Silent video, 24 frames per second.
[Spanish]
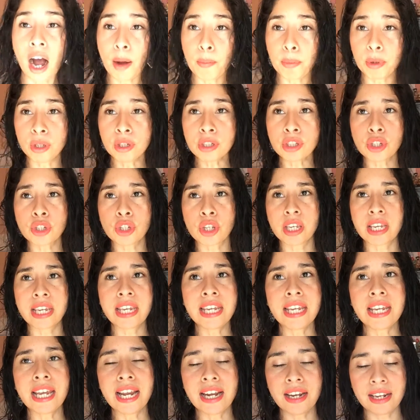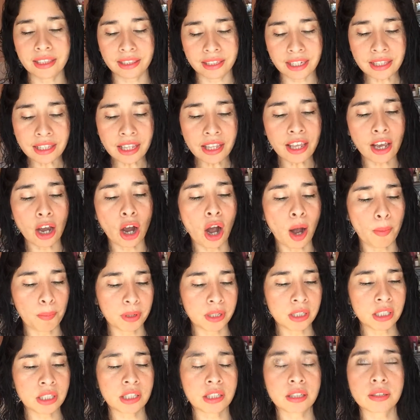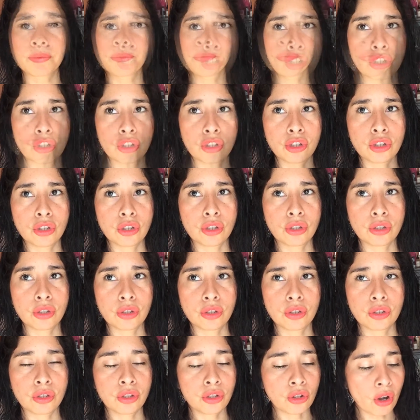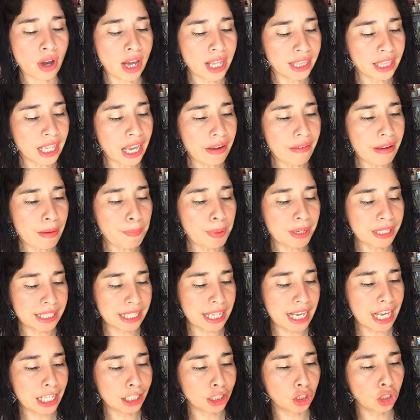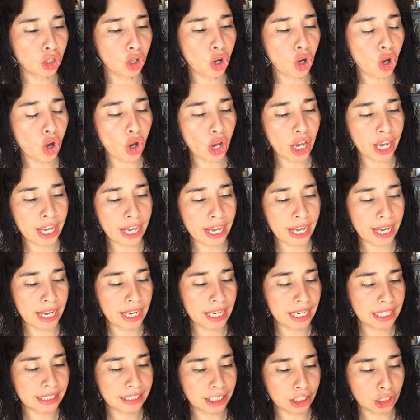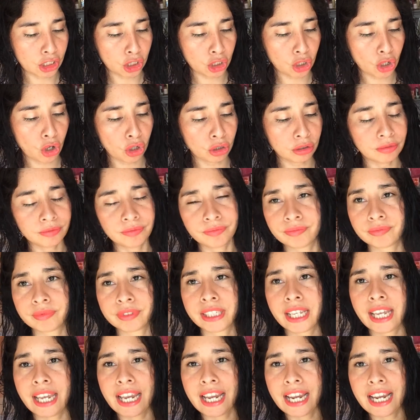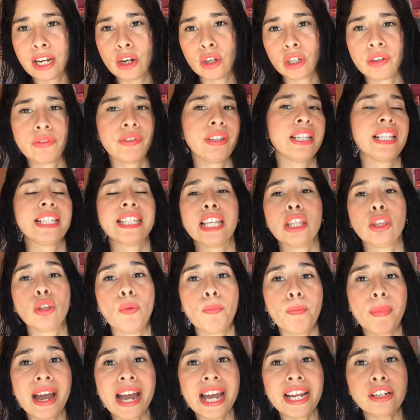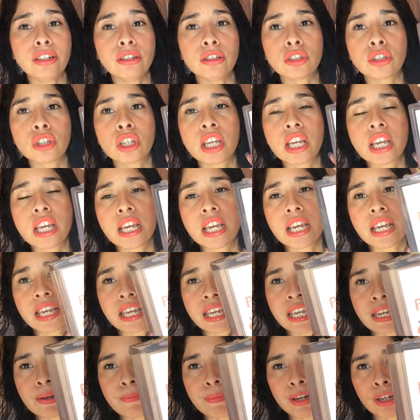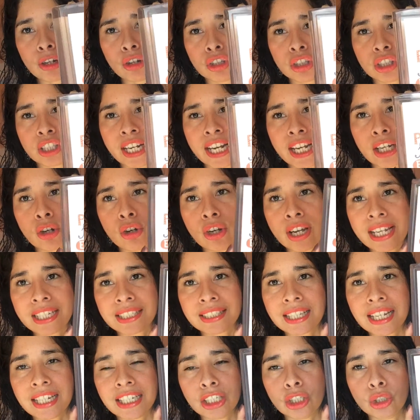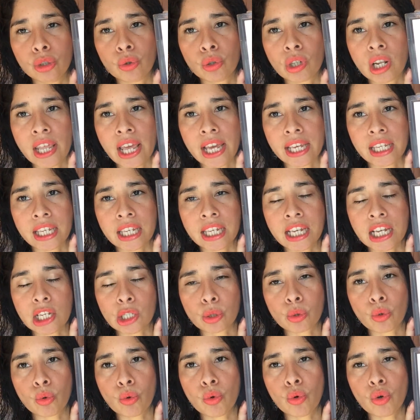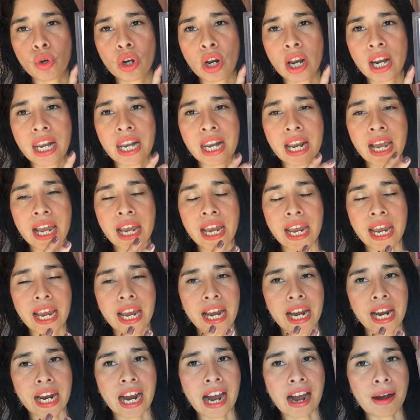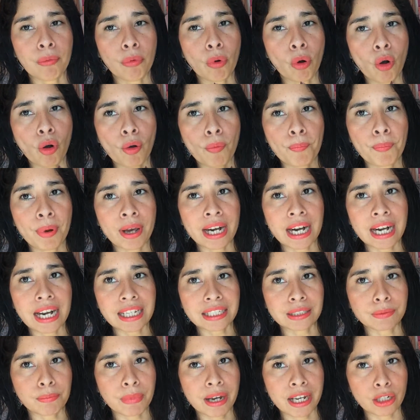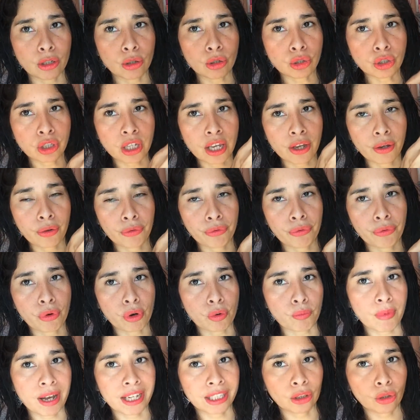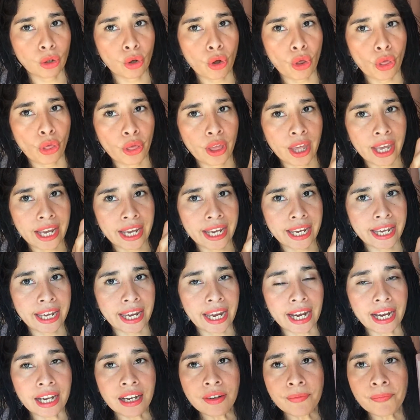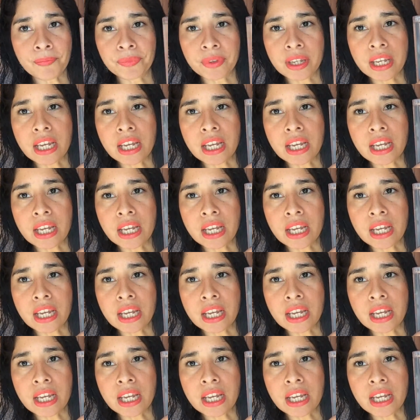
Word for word: Home Goods. Y en la tienda de Home Goods, yo andaba paseando eh, en la sección de lo que viene siendo manos y me encontré con esta lindura de aquí. Es un eh, jabón para las manos en formato de gel